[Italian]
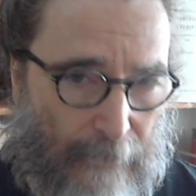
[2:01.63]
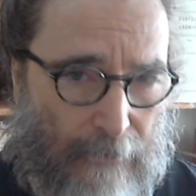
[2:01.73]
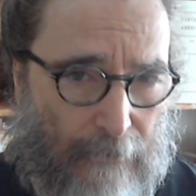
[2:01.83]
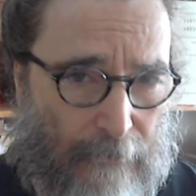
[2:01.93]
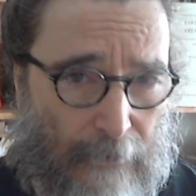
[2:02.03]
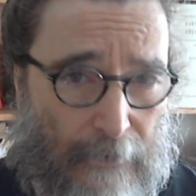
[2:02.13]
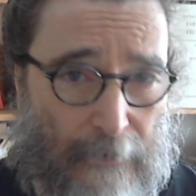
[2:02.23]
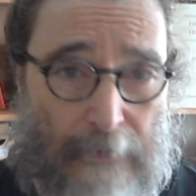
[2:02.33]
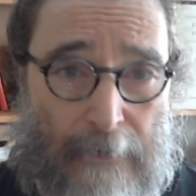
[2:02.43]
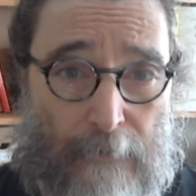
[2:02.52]
con eh,
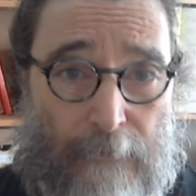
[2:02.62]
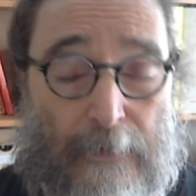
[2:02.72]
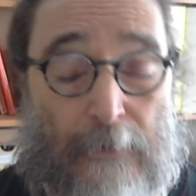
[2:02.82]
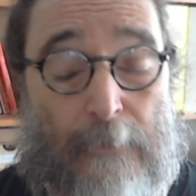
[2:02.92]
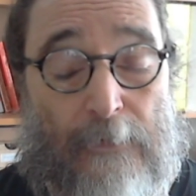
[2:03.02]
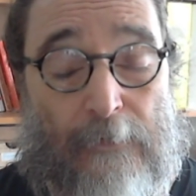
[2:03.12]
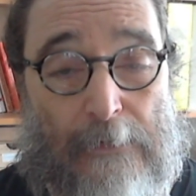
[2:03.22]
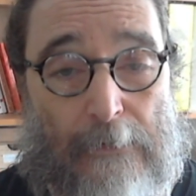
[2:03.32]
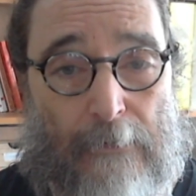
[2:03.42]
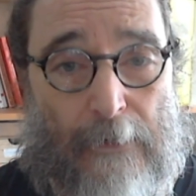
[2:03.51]
la consegna a domicilio.